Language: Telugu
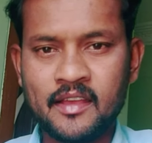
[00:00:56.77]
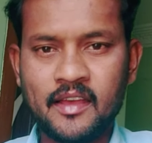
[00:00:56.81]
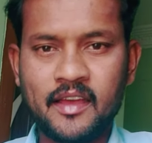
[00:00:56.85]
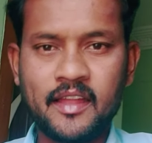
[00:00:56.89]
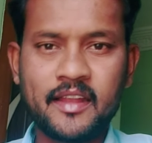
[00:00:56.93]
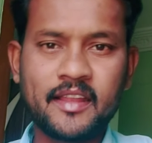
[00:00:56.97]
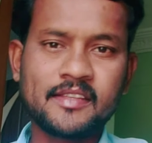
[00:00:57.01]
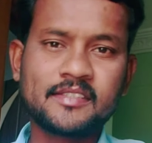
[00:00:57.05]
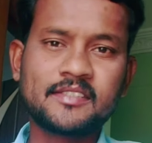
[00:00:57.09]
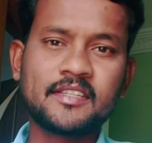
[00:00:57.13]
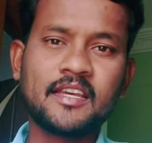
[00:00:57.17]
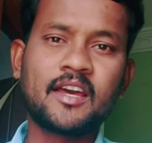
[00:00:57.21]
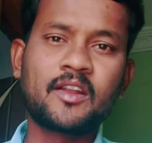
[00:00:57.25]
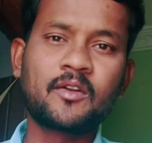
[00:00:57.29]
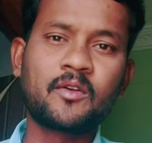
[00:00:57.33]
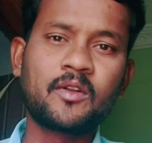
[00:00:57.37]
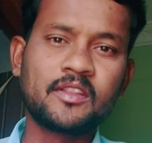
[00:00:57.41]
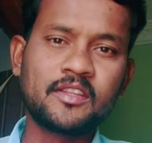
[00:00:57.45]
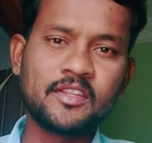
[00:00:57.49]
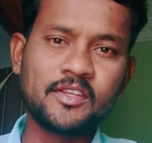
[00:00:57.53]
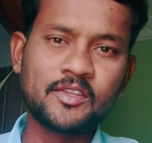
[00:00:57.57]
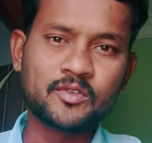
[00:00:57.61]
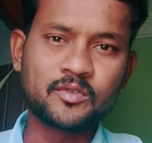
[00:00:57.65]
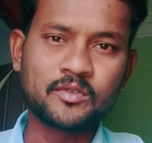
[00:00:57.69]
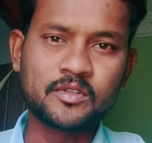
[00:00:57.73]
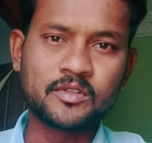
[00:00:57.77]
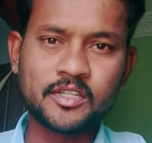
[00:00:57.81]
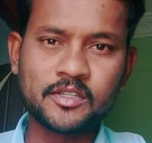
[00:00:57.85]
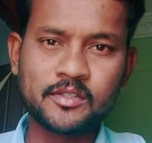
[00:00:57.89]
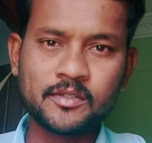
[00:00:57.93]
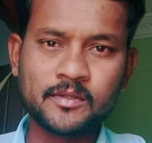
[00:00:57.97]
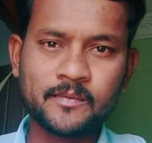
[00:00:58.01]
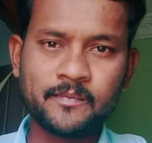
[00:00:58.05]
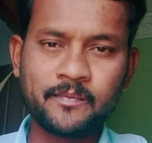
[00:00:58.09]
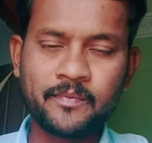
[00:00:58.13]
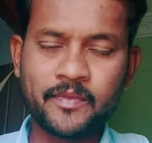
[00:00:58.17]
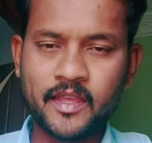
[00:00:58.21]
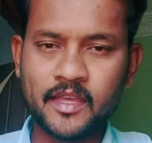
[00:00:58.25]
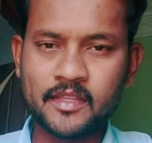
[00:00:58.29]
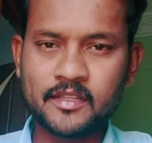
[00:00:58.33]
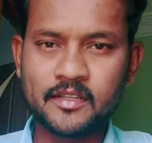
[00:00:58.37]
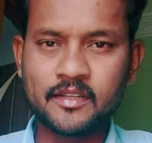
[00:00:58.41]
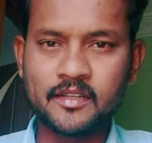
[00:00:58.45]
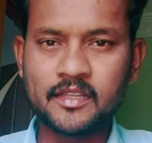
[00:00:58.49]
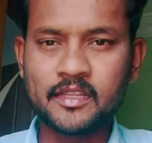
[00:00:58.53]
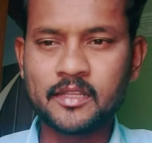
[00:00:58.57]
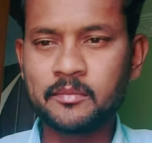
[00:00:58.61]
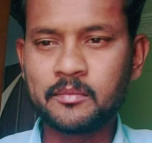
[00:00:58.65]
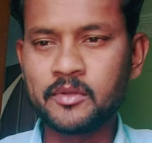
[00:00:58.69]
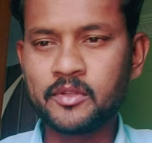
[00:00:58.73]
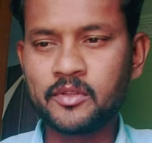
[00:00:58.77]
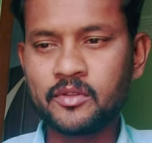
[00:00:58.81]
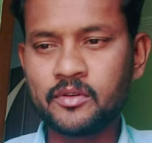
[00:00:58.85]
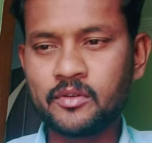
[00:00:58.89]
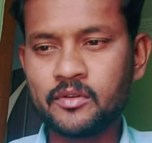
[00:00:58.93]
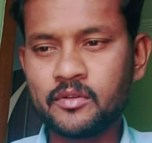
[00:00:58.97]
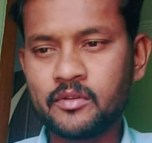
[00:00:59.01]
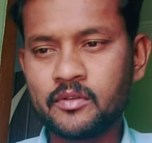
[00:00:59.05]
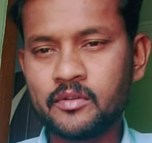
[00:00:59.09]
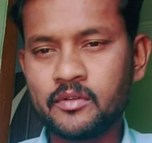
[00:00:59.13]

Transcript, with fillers: అనే సార్ కూడా తీసుకుంటాడు అతడు ఇంతకుముందు